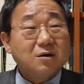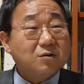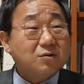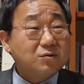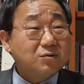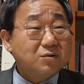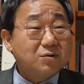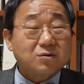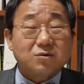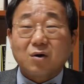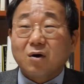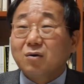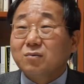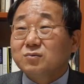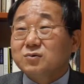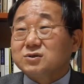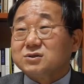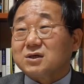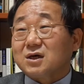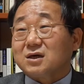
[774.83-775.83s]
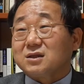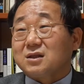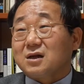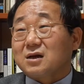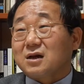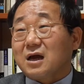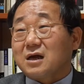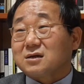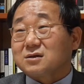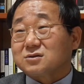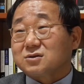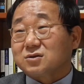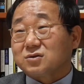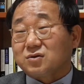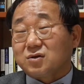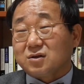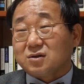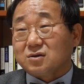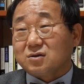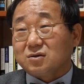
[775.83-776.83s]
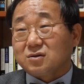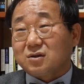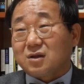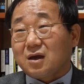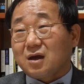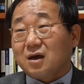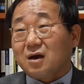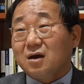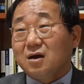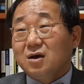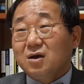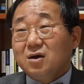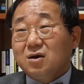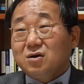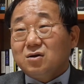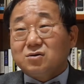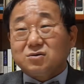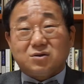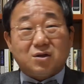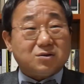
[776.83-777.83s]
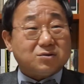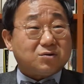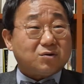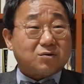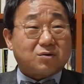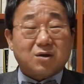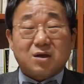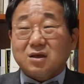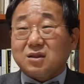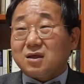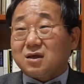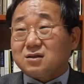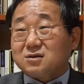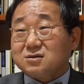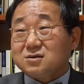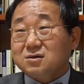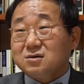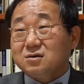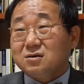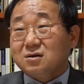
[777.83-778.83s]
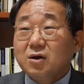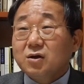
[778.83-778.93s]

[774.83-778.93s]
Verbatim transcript: 그거는 더 문제가 될 가능성도 있는데 음. 이럴 때 이제 어떻게 되지?